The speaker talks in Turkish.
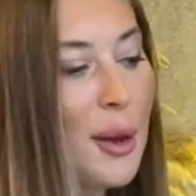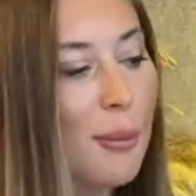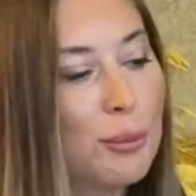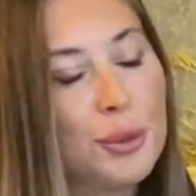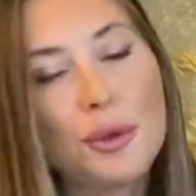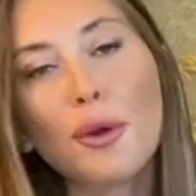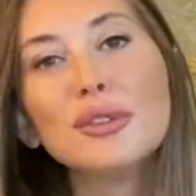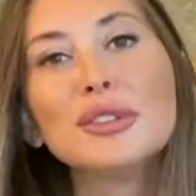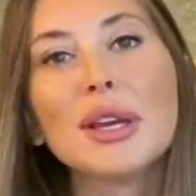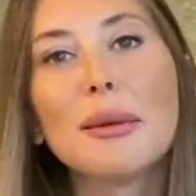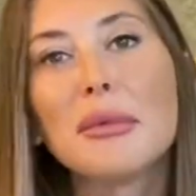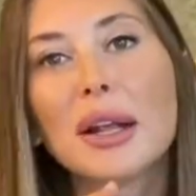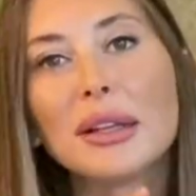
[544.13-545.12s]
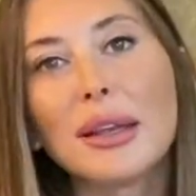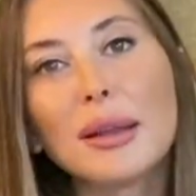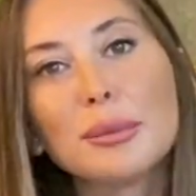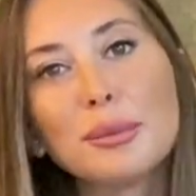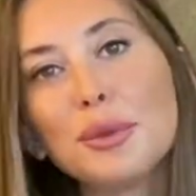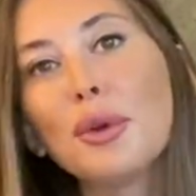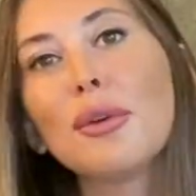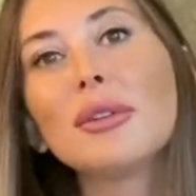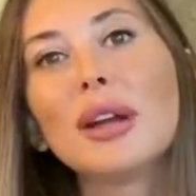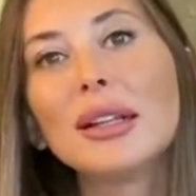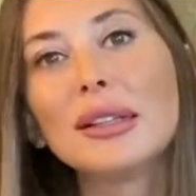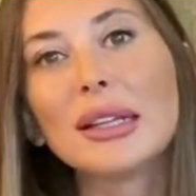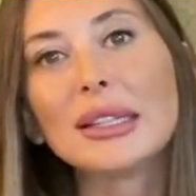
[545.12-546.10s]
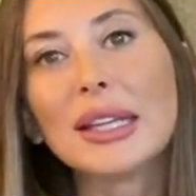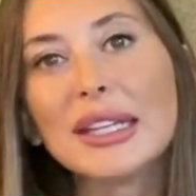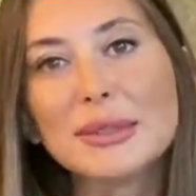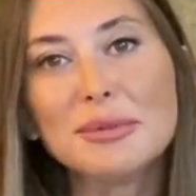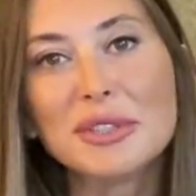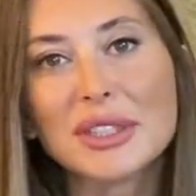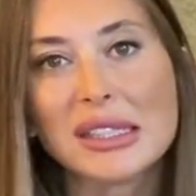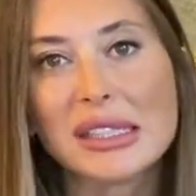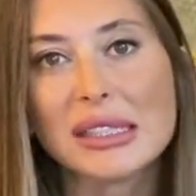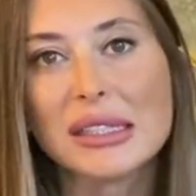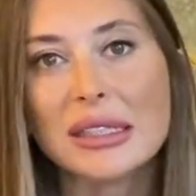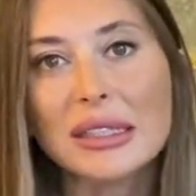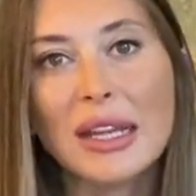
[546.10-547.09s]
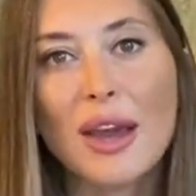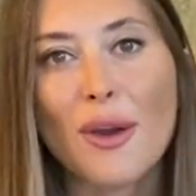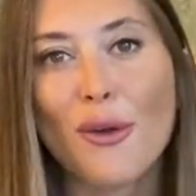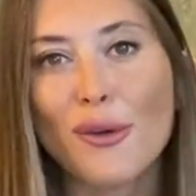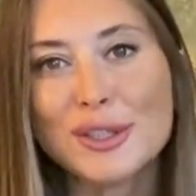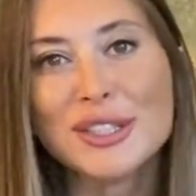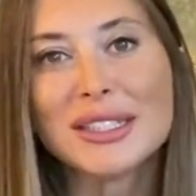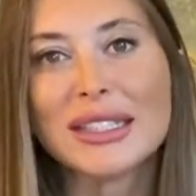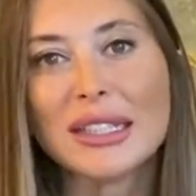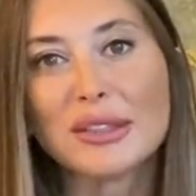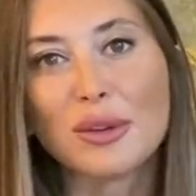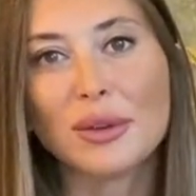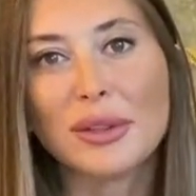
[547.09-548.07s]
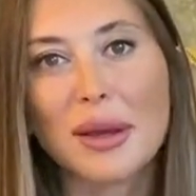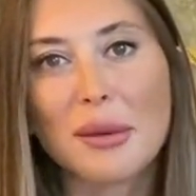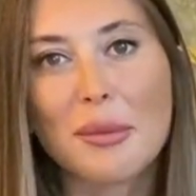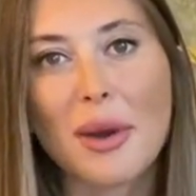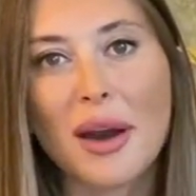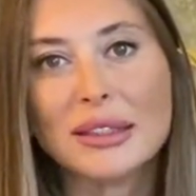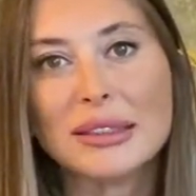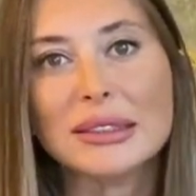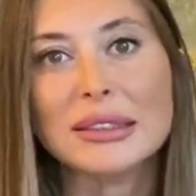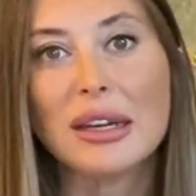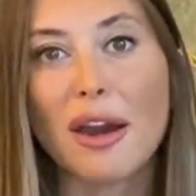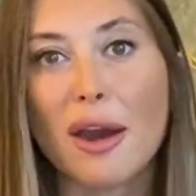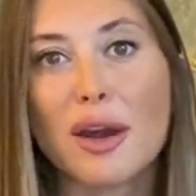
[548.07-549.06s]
Bu yöntemlerden, bu yollardan geçmiş kişinin o şirkete olan bağlı devamlı,